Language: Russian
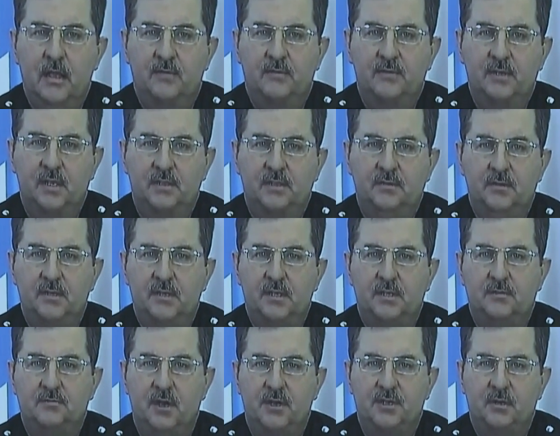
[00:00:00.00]
В
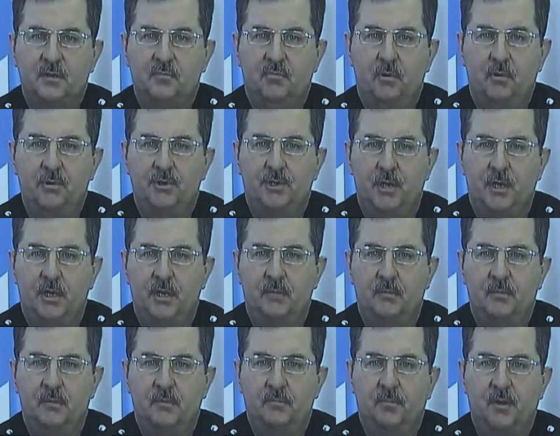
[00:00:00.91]
соответствии с вашим
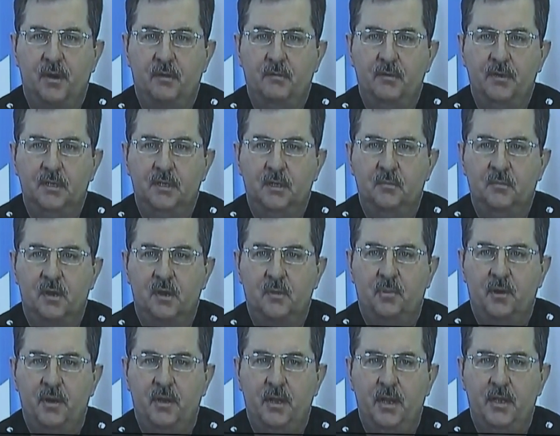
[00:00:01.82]
поручением проведены
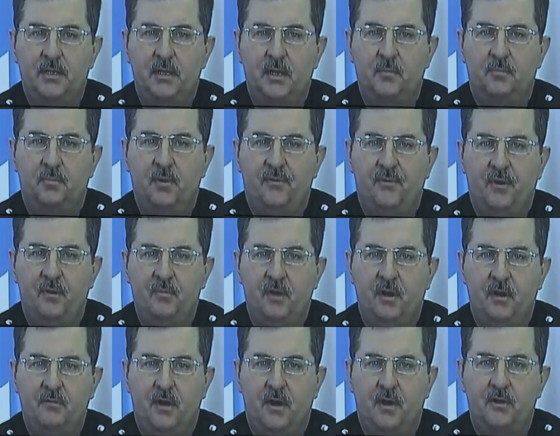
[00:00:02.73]
мероприятия по
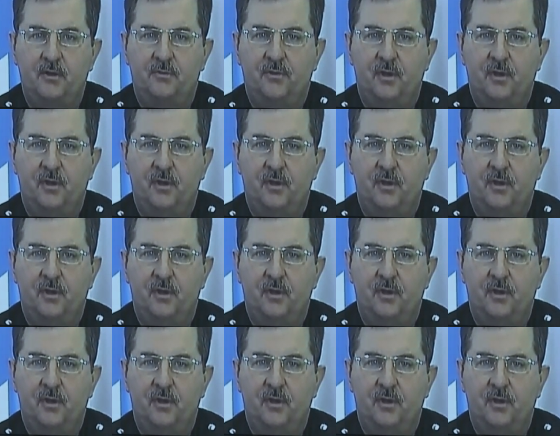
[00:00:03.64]
формированию